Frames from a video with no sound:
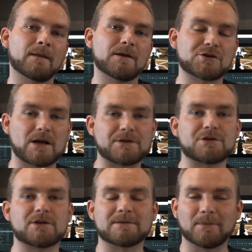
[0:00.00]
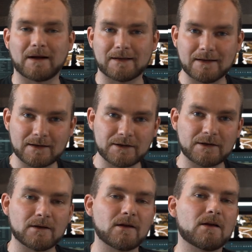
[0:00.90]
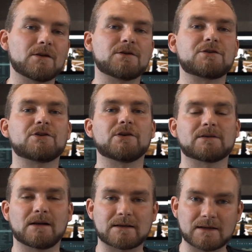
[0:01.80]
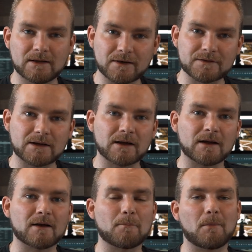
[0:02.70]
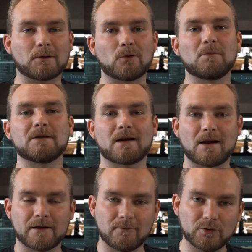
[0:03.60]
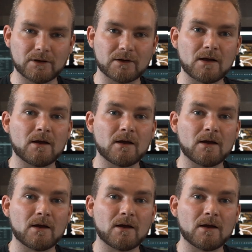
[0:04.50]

Езжайте через Благодарный, через Александровское, потом Минеральные воды